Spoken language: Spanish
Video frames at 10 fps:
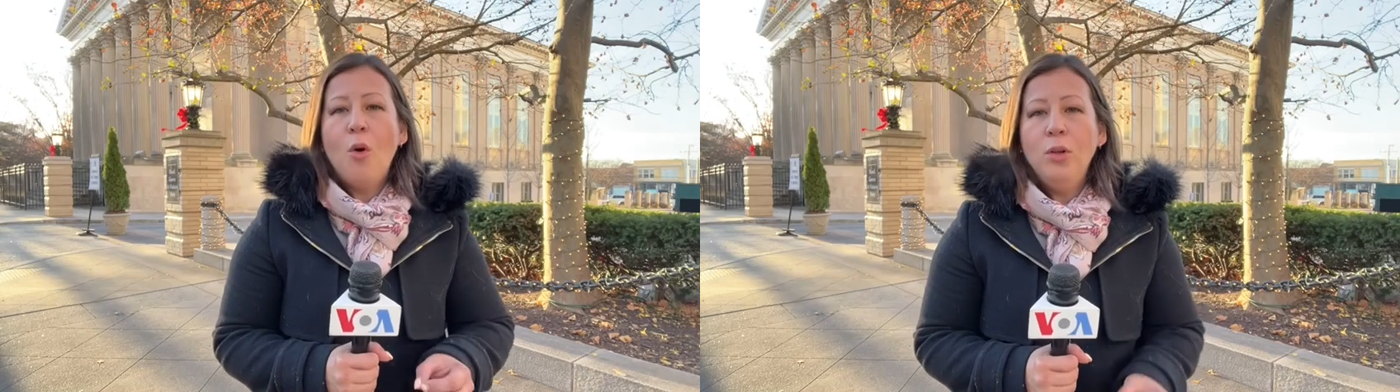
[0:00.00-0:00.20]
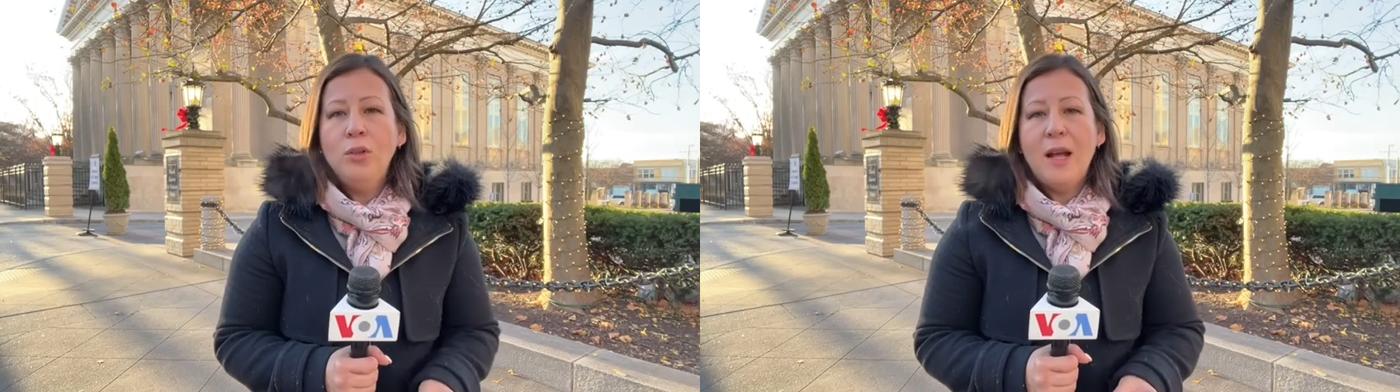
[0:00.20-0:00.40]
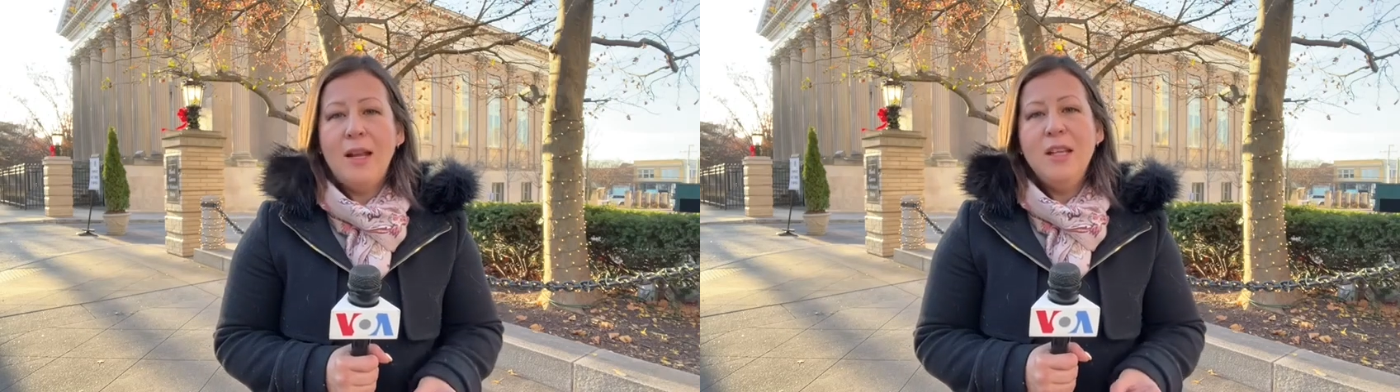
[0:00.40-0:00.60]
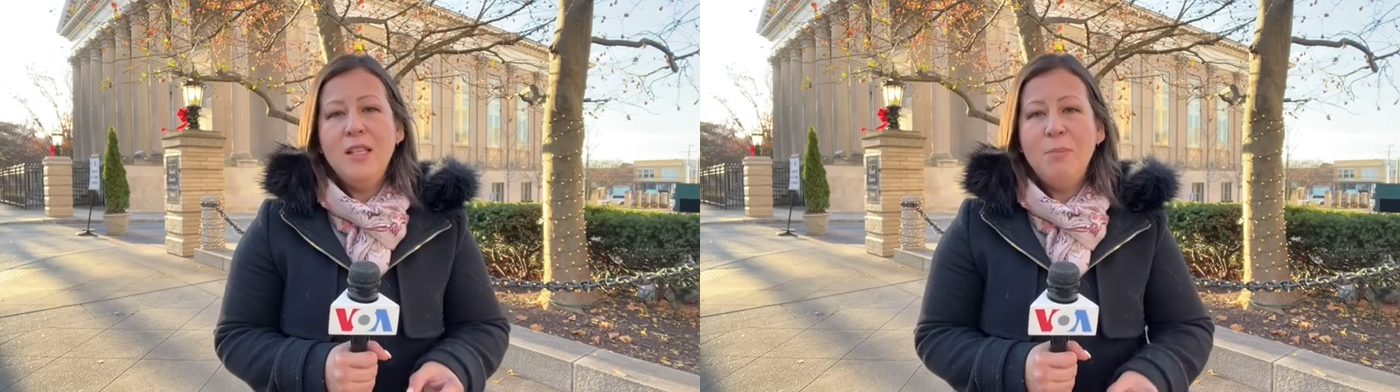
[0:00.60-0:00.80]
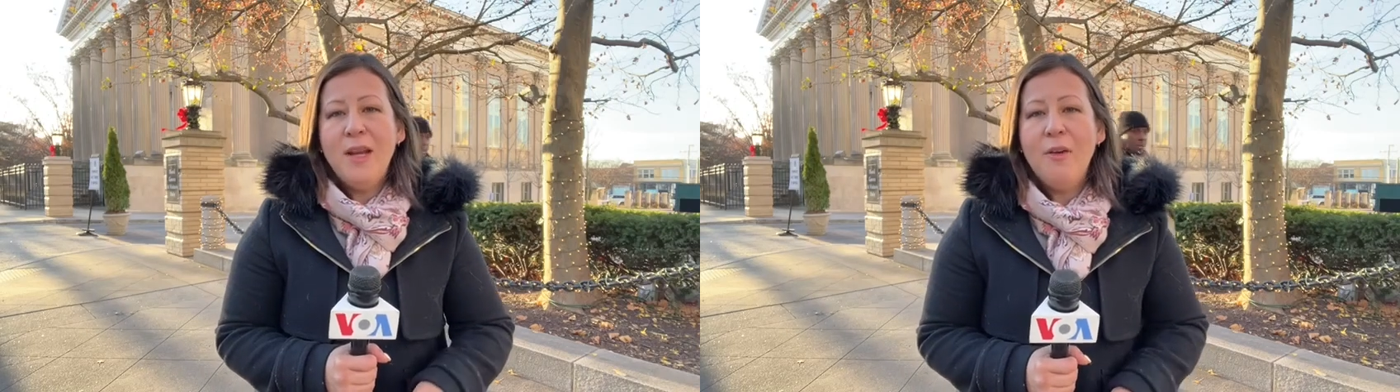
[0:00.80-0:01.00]
cultural
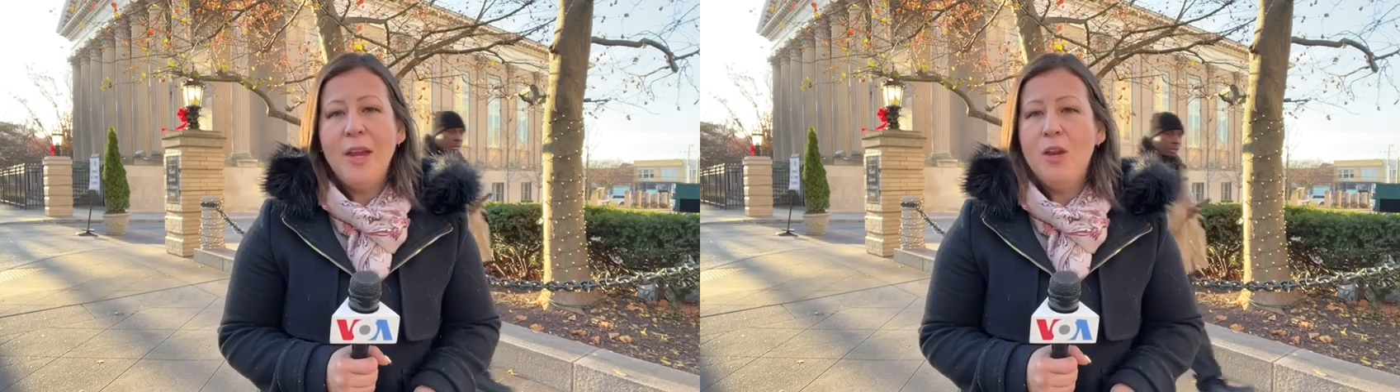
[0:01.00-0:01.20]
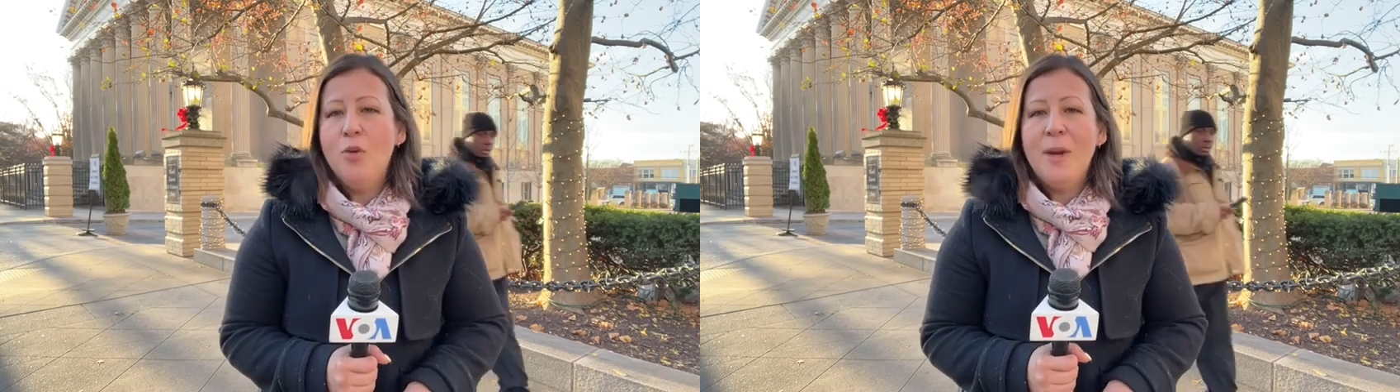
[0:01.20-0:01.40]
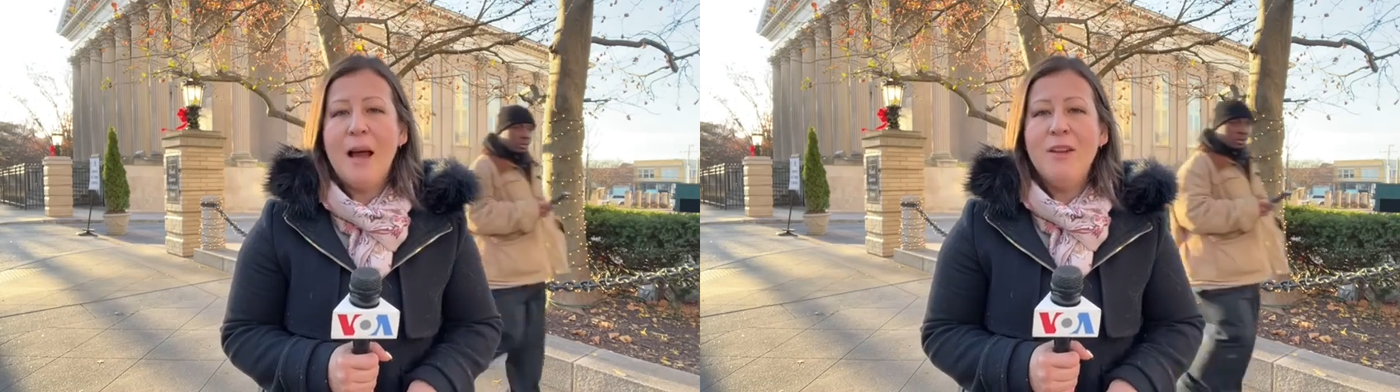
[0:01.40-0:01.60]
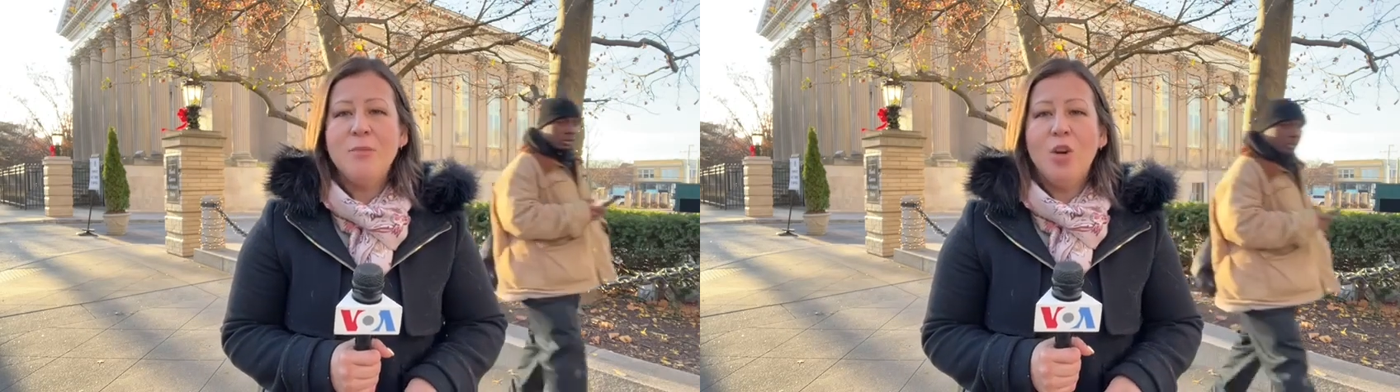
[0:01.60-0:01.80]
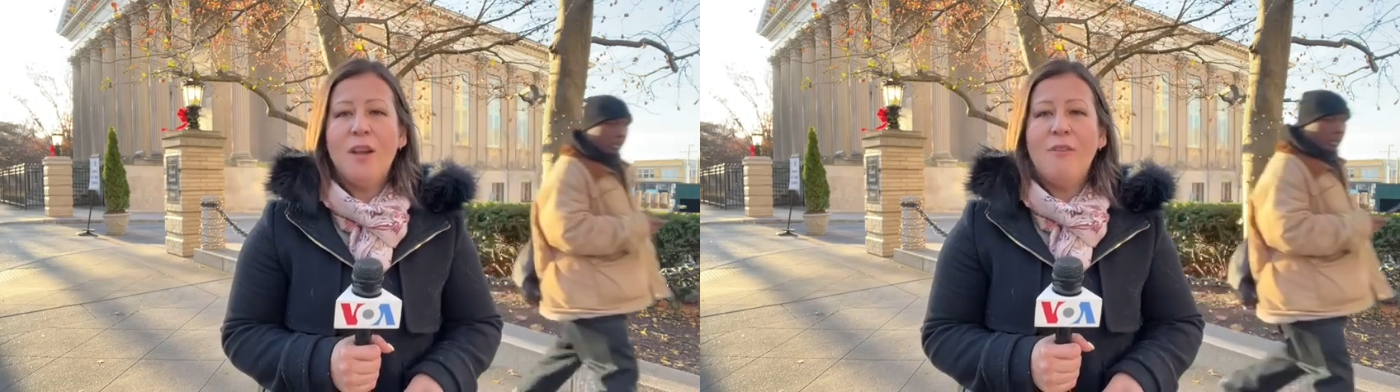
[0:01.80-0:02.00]
inspirado en innumerables
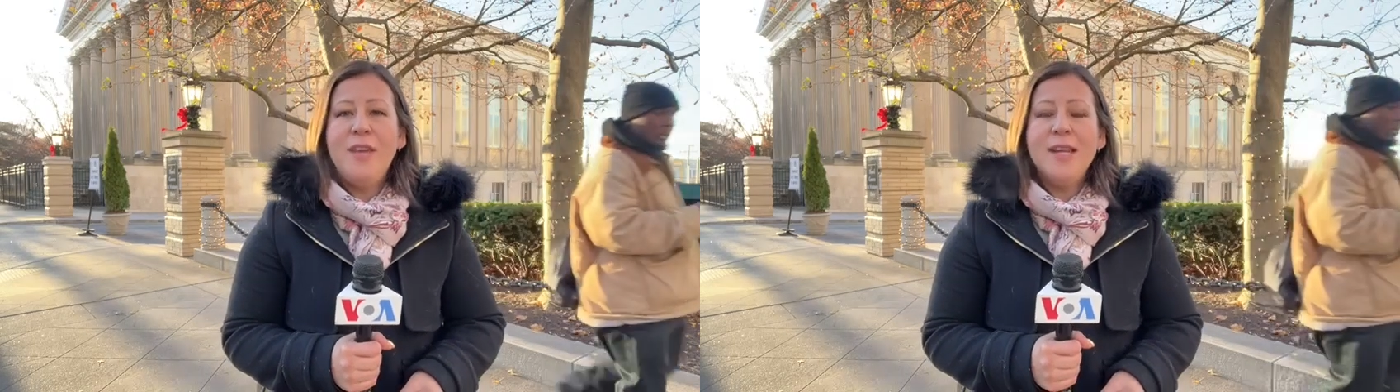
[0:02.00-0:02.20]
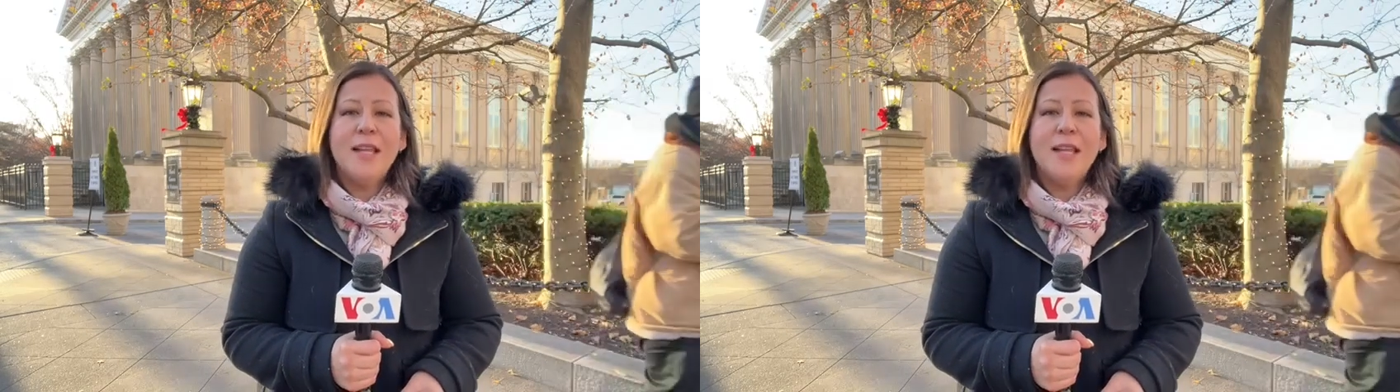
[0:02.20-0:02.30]
biografías,